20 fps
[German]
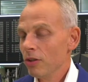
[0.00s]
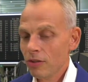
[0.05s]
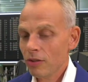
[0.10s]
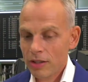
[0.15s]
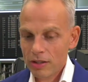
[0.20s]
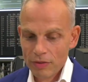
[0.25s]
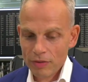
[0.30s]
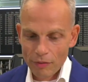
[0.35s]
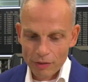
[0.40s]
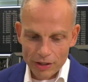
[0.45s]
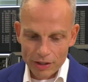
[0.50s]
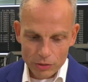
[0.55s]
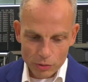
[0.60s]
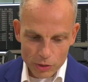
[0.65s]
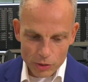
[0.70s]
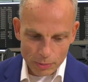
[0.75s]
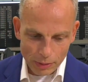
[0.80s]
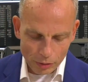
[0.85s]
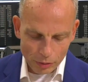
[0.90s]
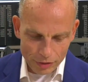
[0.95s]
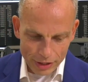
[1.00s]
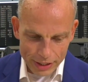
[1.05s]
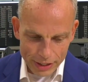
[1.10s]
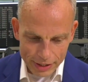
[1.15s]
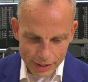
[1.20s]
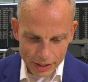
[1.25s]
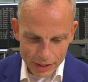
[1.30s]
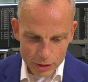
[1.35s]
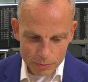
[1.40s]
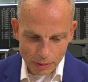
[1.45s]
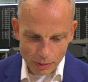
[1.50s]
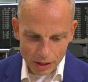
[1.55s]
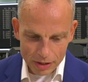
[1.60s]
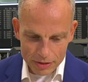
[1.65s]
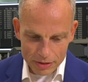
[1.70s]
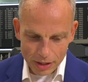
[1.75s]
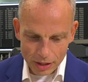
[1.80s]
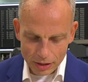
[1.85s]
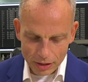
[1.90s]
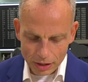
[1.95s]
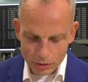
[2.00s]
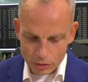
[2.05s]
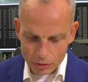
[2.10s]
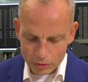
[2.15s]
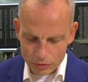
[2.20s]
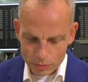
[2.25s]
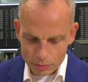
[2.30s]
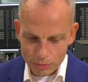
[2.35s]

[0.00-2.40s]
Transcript: Das heißt, wenn wir das uns mal auf Indexbase, äh,